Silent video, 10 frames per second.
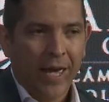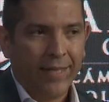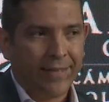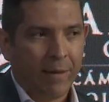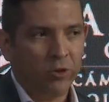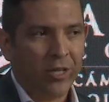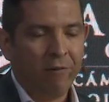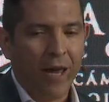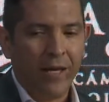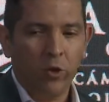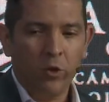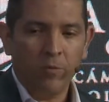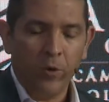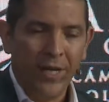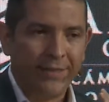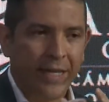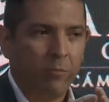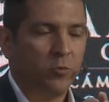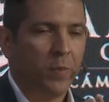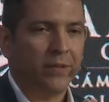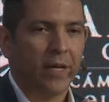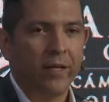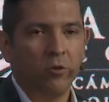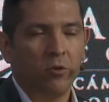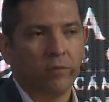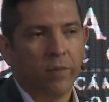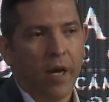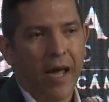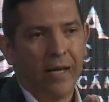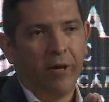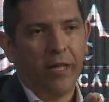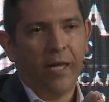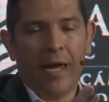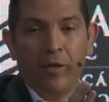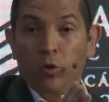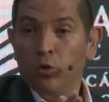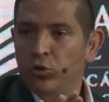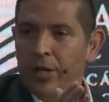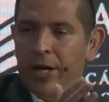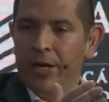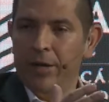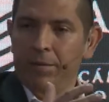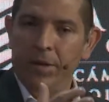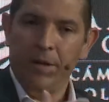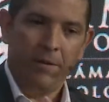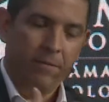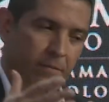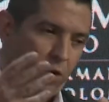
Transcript: Estamos hablando y estamos pasando a nivel de la industria y eh,